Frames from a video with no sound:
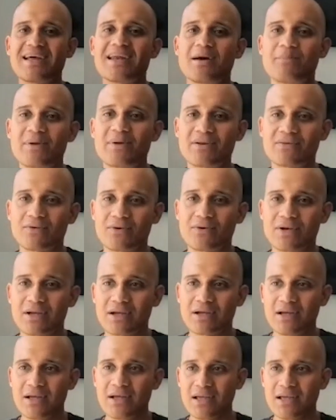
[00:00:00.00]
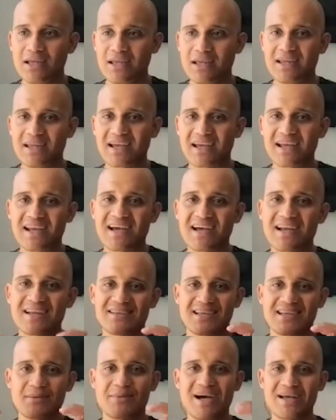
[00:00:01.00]
de las personas y de crear
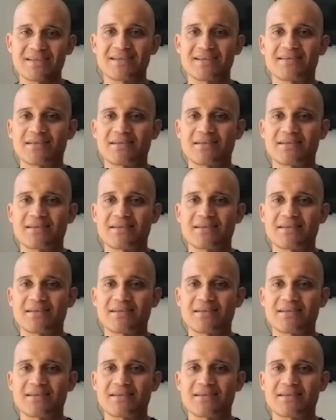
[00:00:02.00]
esa masa,